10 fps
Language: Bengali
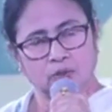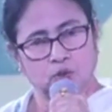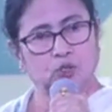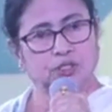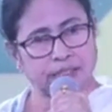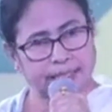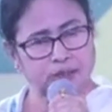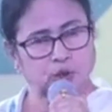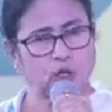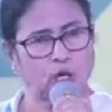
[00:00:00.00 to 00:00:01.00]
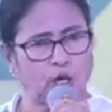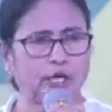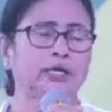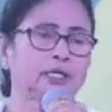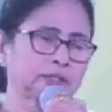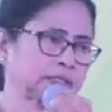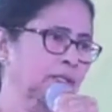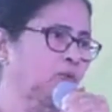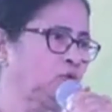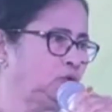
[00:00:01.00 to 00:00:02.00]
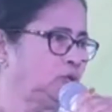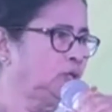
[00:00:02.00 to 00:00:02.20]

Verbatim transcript: যদি জেনে শুনে হয় সেটা ভুল